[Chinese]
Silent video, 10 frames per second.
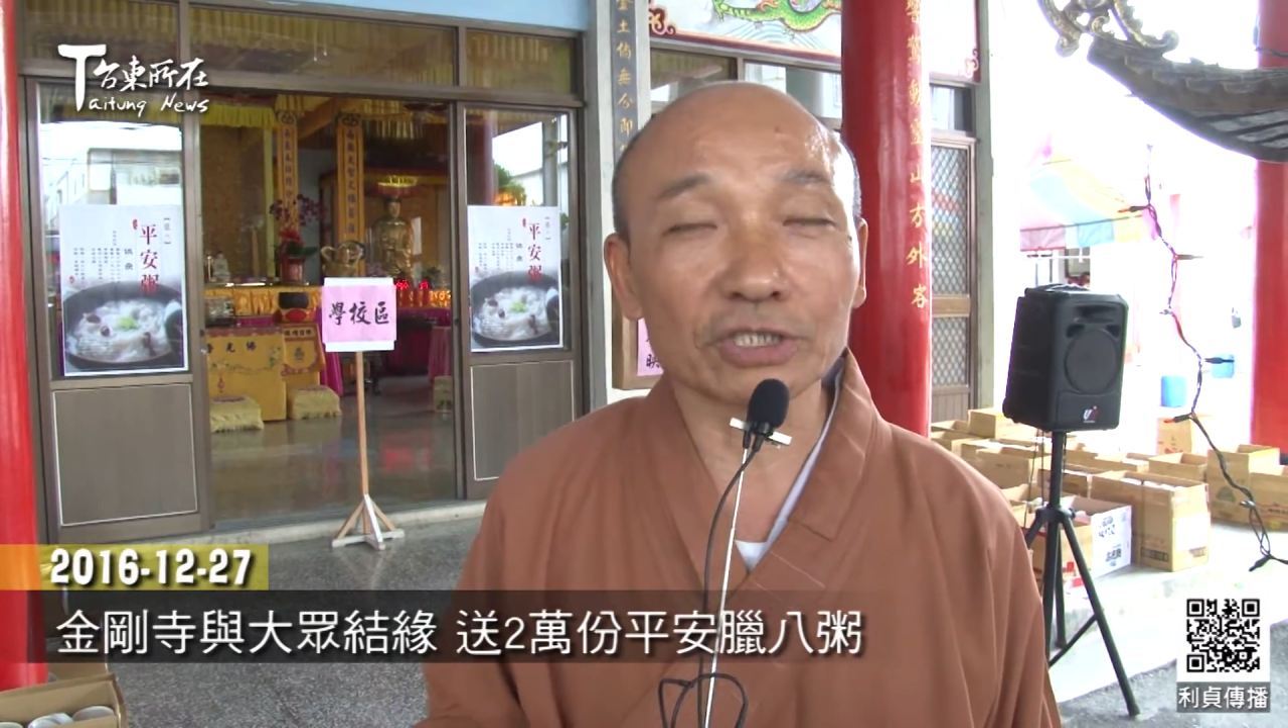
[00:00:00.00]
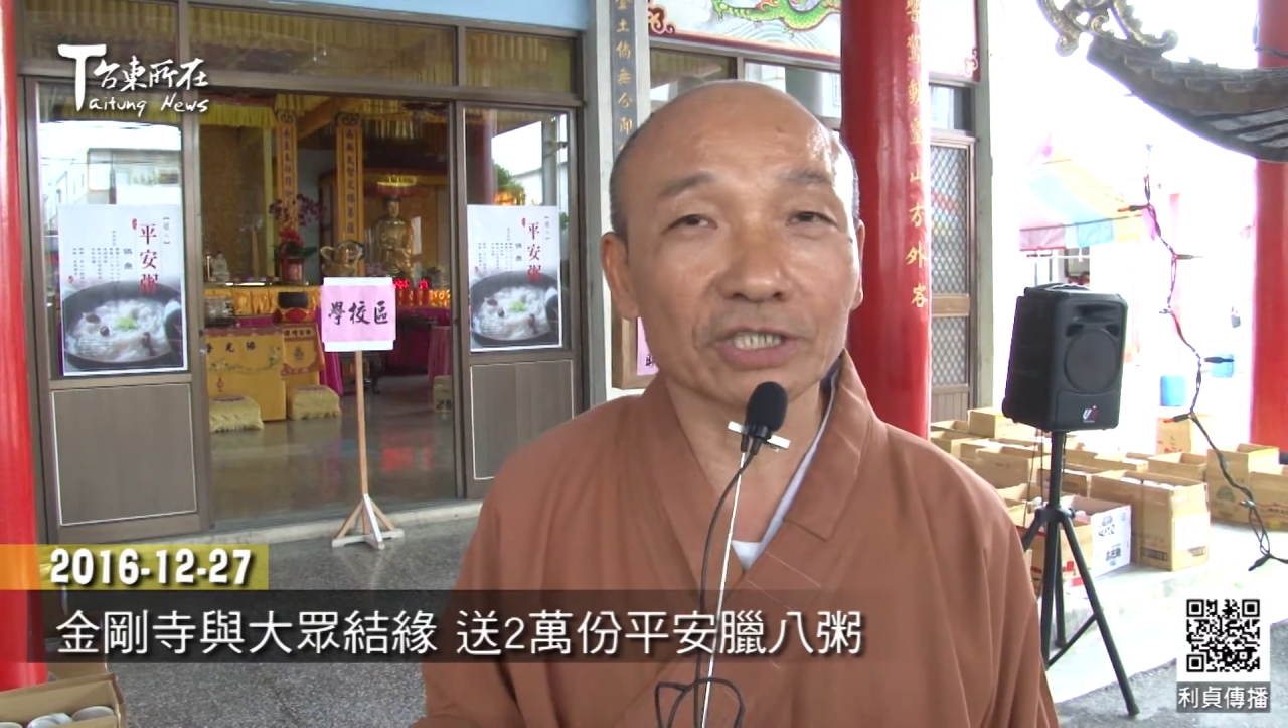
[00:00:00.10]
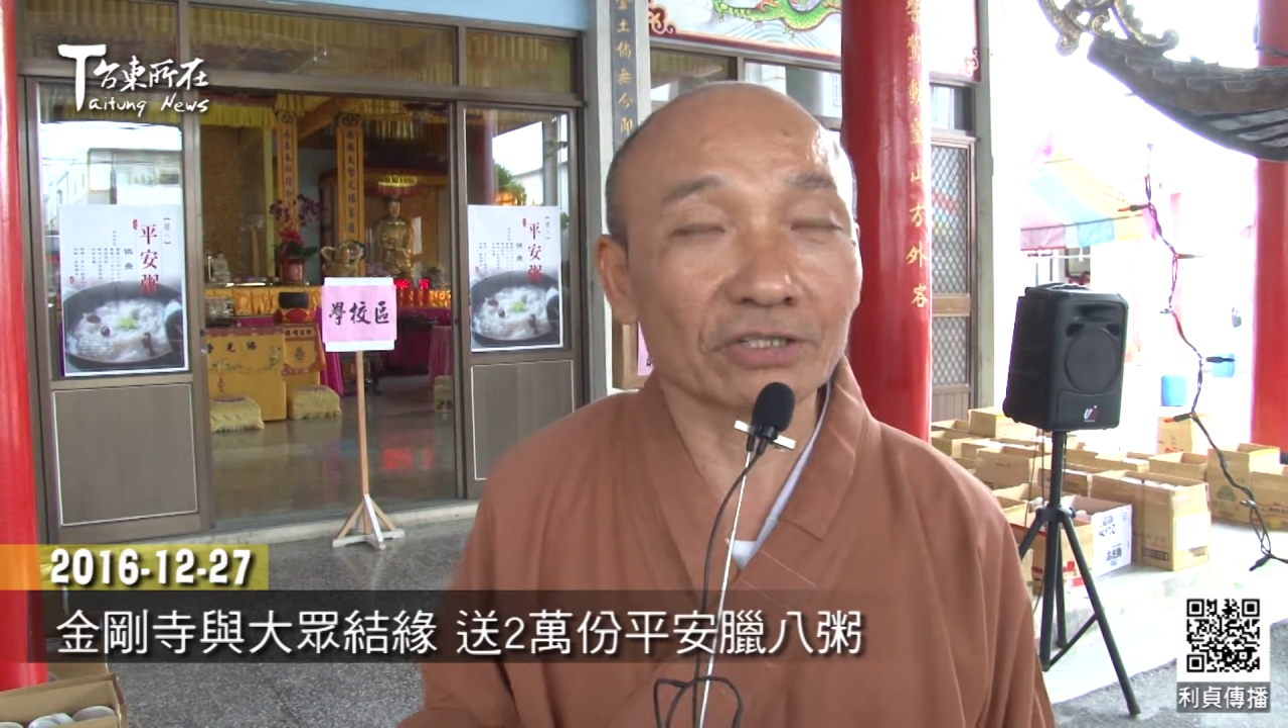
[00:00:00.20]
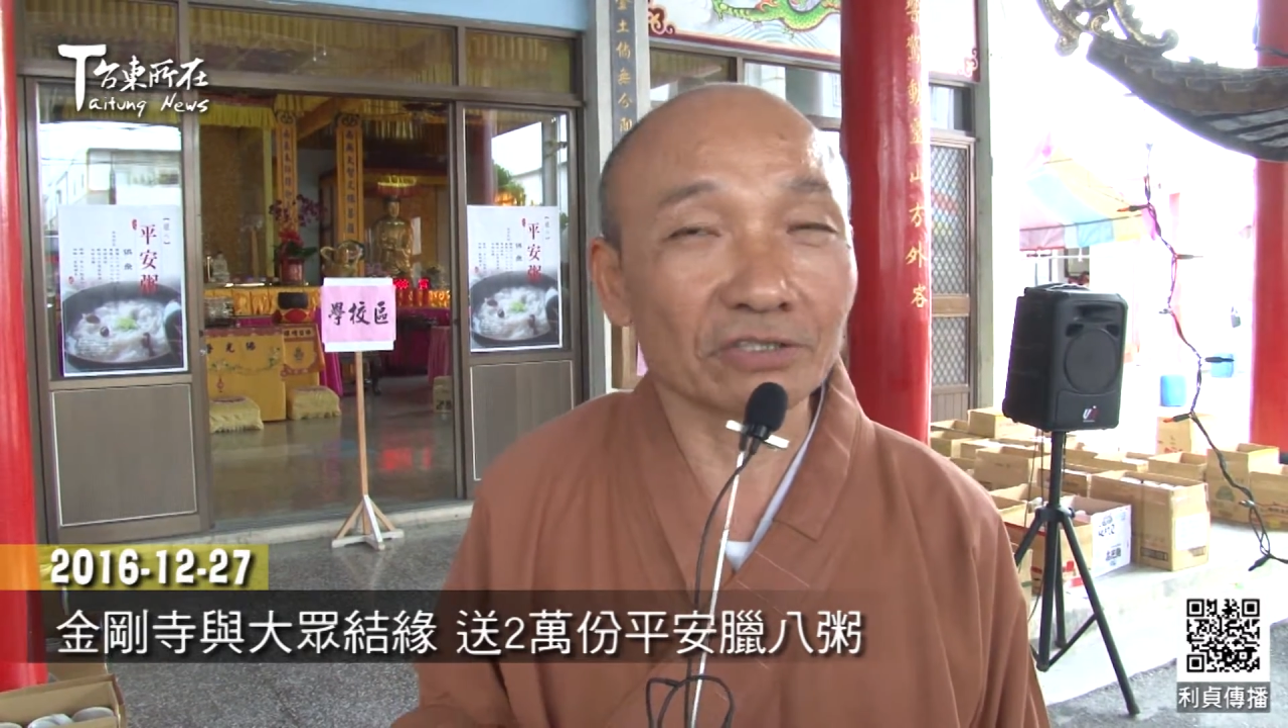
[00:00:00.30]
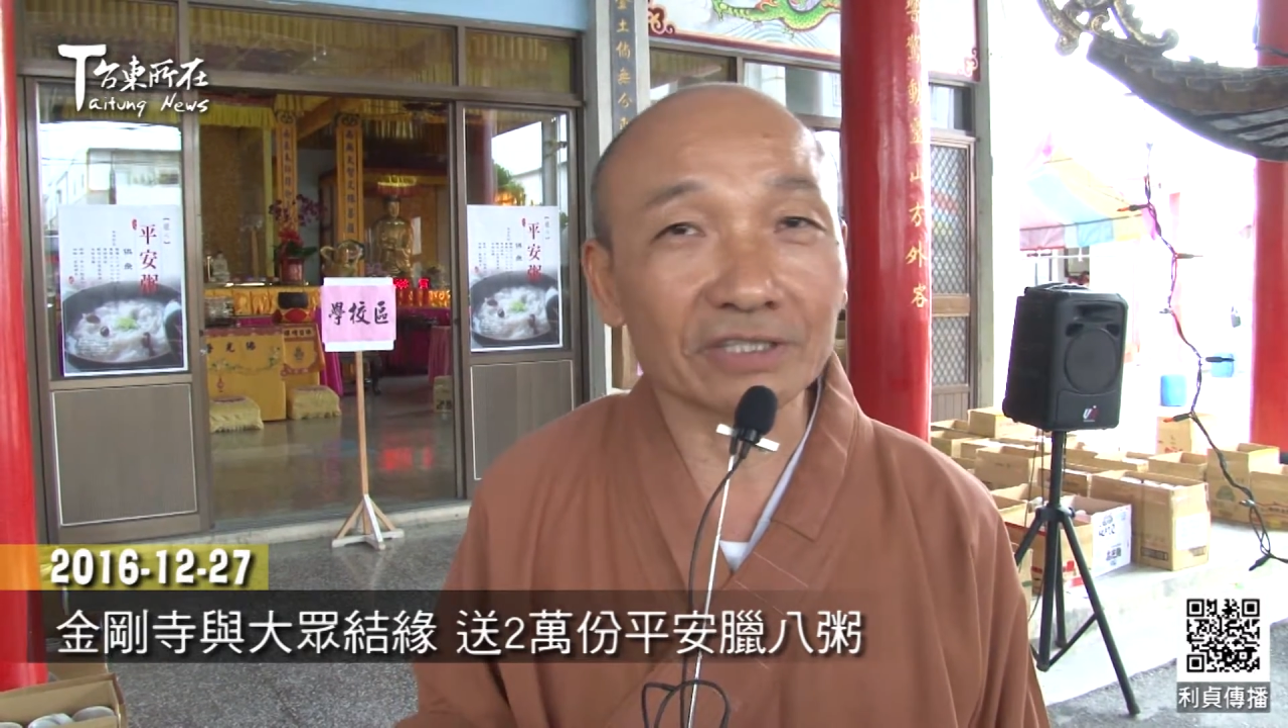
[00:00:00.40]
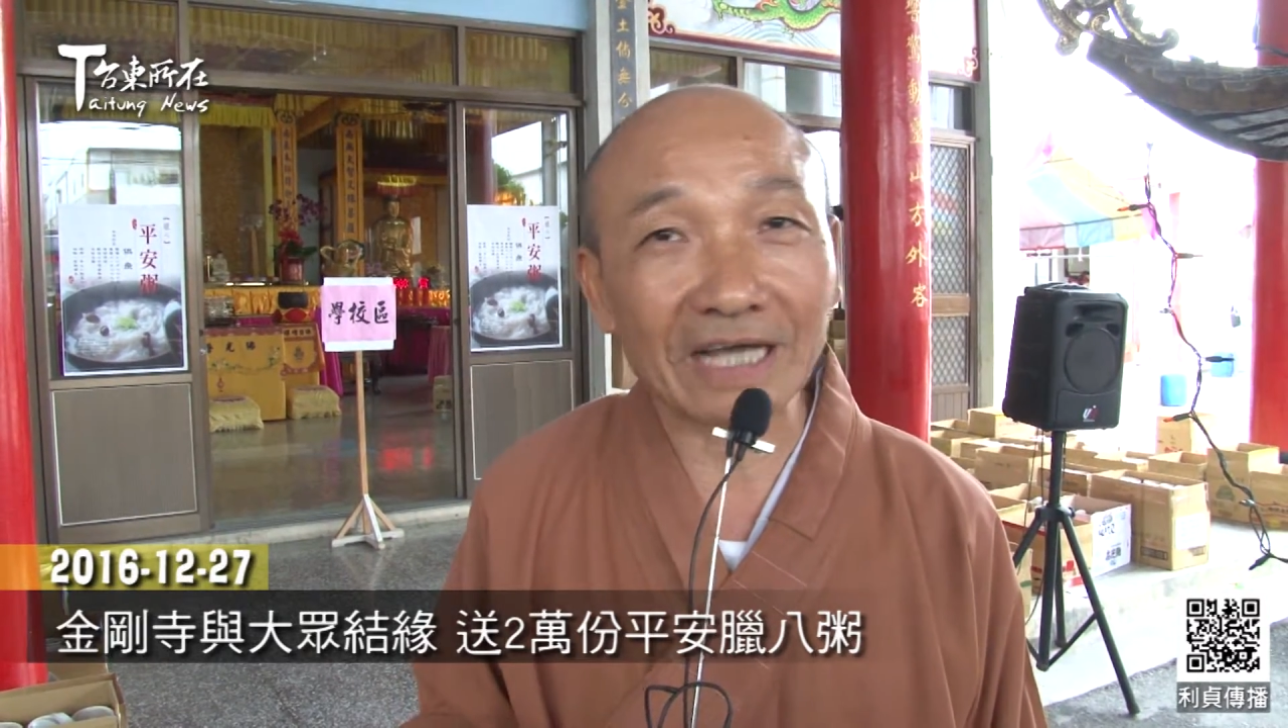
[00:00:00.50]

金刚寺的